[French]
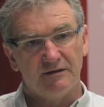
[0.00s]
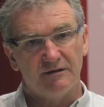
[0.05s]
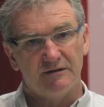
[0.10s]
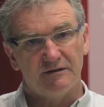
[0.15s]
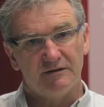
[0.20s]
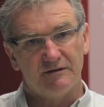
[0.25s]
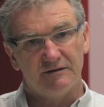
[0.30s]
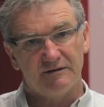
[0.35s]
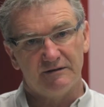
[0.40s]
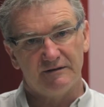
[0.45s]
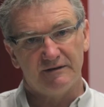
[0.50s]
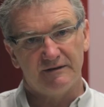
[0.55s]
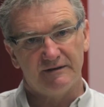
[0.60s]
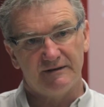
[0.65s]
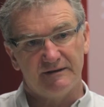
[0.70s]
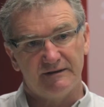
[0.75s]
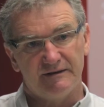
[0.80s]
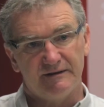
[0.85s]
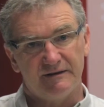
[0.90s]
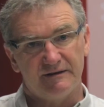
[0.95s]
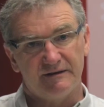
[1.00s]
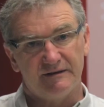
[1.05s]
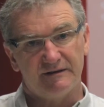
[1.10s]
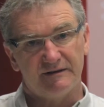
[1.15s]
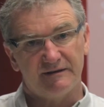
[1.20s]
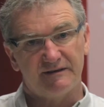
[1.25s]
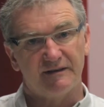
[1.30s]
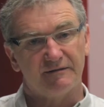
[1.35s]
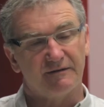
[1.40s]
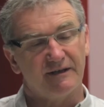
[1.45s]
Euh,
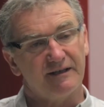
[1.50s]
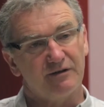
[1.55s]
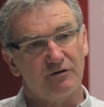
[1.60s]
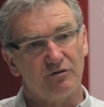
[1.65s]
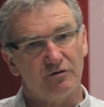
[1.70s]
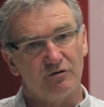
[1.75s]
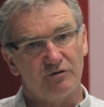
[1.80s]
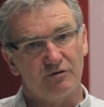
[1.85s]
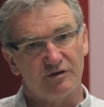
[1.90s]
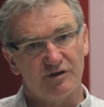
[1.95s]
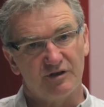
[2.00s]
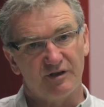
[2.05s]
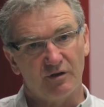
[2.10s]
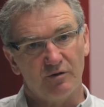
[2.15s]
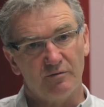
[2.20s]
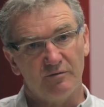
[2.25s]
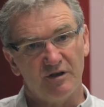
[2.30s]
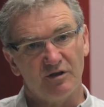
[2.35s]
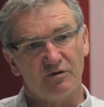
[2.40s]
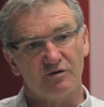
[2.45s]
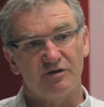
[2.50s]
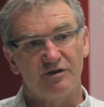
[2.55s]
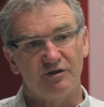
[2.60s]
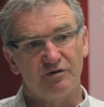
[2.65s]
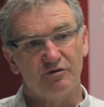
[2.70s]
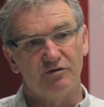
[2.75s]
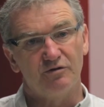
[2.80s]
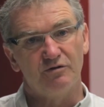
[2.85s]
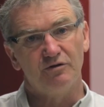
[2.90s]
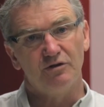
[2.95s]
et c'est vrai que le mélange
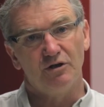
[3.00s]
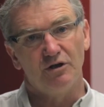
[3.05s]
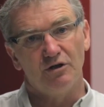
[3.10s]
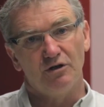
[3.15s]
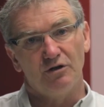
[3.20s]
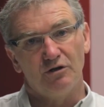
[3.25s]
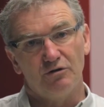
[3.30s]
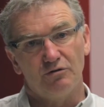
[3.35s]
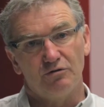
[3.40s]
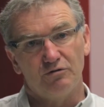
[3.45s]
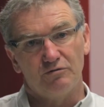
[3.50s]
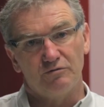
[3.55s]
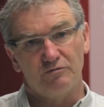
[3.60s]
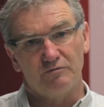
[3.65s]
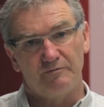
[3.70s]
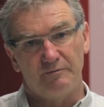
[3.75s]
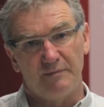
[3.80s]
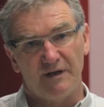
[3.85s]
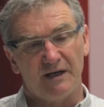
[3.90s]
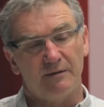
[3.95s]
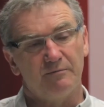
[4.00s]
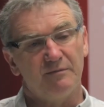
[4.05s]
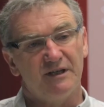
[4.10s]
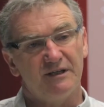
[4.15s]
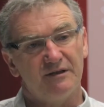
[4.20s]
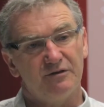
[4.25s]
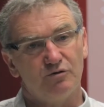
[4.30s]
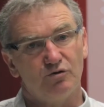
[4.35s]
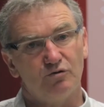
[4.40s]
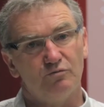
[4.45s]
des deux euh,
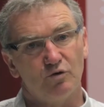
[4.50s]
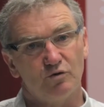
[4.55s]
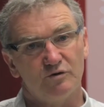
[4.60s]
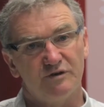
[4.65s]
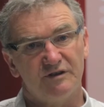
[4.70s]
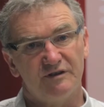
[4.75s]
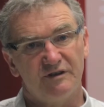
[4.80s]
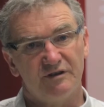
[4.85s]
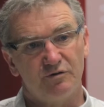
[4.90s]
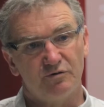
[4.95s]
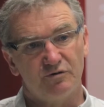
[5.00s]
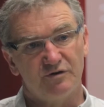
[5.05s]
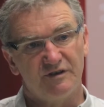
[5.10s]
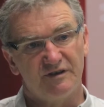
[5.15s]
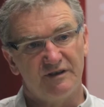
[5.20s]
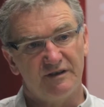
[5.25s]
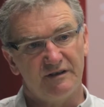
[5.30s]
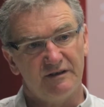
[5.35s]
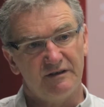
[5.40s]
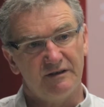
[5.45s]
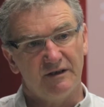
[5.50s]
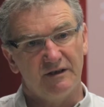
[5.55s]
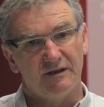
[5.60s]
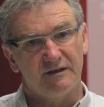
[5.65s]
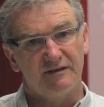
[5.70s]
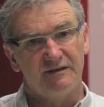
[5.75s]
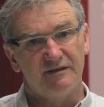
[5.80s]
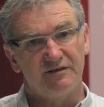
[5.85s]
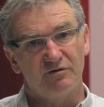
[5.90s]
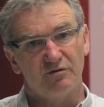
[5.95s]
permet de monter des dossiers
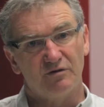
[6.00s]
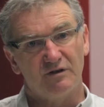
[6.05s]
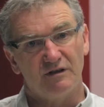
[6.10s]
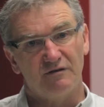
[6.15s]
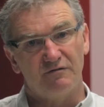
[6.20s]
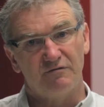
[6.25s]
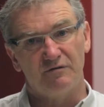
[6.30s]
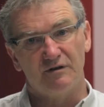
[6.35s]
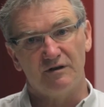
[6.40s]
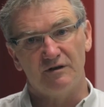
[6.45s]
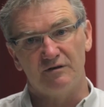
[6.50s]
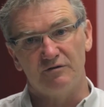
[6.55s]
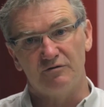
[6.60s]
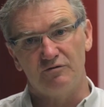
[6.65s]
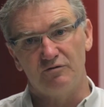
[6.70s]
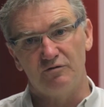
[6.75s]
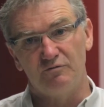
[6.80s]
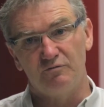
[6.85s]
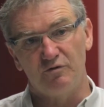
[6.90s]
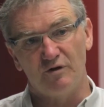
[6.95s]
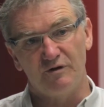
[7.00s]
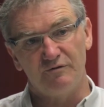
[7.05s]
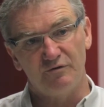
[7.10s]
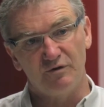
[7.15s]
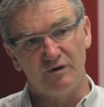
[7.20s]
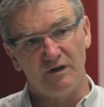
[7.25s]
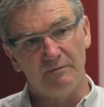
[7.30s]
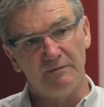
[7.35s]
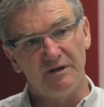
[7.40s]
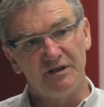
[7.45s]
qui sont à la fois du point de
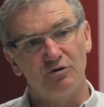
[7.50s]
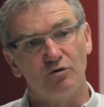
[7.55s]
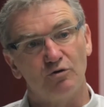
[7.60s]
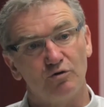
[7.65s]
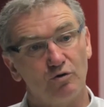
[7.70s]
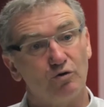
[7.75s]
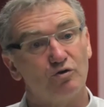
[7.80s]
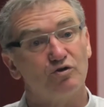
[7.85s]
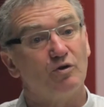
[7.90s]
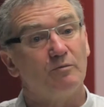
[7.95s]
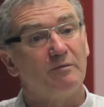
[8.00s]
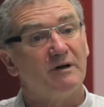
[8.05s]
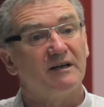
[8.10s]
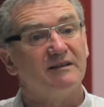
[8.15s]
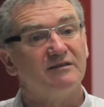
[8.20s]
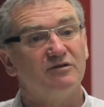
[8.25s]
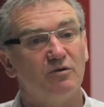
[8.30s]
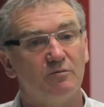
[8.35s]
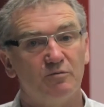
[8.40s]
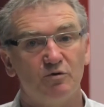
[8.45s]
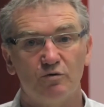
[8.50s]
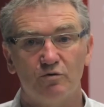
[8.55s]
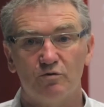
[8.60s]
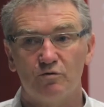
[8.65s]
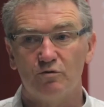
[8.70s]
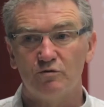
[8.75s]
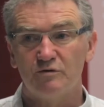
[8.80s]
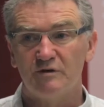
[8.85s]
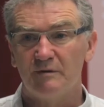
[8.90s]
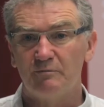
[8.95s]
vue de la méthode, lorsque par exemple
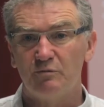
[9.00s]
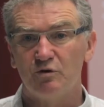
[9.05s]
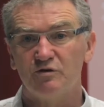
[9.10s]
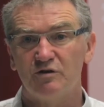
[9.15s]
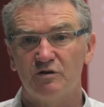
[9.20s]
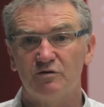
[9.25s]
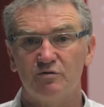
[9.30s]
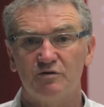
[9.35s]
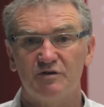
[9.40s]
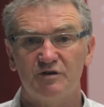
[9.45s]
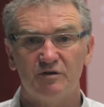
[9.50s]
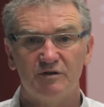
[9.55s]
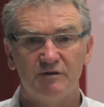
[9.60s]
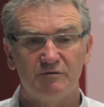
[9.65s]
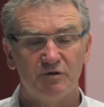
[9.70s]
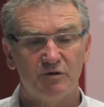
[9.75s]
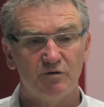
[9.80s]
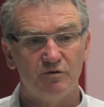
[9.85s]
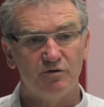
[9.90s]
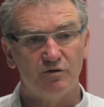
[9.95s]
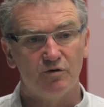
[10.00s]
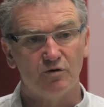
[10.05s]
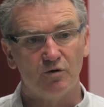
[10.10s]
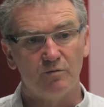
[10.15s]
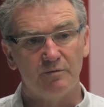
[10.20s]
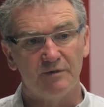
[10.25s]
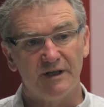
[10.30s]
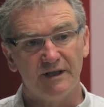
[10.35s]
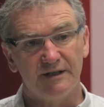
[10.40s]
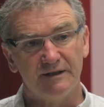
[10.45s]
on, dépose un dossier au niveau de l'Union
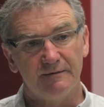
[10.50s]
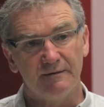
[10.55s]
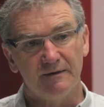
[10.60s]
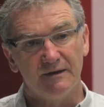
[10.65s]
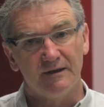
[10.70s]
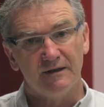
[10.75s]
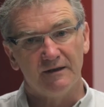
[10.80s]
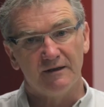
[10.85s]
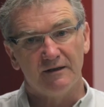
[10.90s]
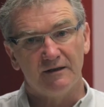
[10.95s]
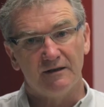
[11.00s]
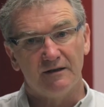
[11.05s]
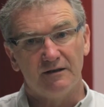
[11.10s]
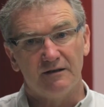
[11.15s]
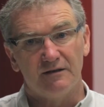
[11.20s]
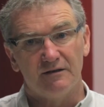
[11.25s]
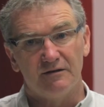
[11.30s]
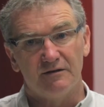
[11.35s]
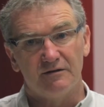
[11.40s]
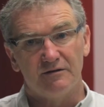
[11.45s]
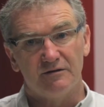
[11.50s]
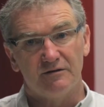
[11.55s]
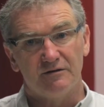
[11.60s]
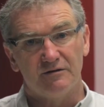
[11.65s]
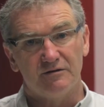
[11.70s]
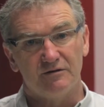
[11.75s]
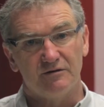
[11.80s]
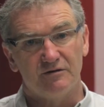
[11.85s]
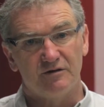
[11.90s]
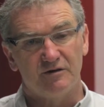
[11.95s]
européenne, euh,
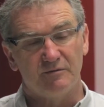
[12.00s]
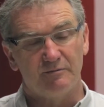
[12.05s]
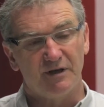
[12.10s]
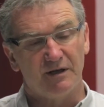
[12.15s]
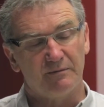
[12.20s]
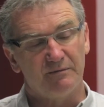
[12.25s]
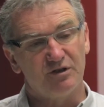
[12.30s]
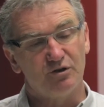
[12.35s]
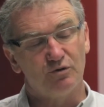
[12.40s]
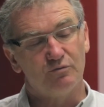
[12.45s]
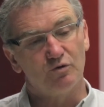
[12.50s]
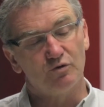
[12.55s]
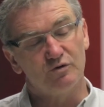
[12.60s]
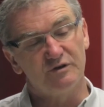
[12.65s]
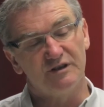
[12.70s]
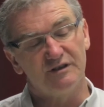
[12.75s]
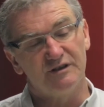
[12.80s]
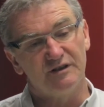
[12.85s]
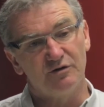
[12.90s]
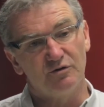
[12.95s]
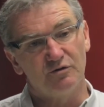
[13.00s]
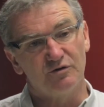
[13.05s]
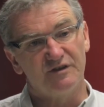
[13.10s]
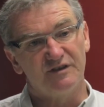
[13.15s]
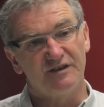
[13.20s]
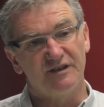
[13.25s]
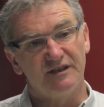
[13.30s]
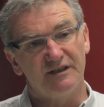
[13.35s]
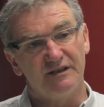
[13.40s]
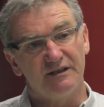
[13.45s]
qui permet de monter des
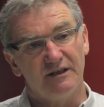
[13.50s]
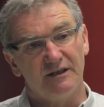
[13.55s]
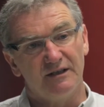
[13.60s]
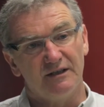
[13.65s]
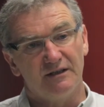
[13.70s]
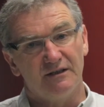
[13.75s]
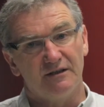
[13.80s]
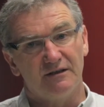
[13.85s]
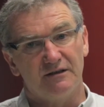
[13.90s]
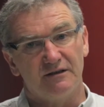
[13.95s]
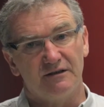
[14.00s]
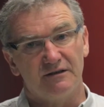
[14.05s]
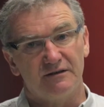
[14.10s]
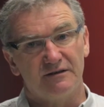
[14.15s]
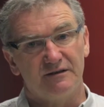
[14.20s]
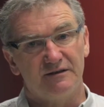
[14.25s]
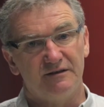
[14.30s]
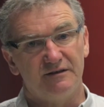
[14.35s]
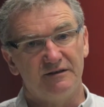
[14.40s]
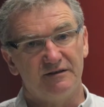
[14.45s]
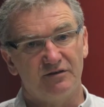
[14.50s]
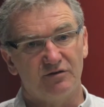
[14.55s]
dossiers qui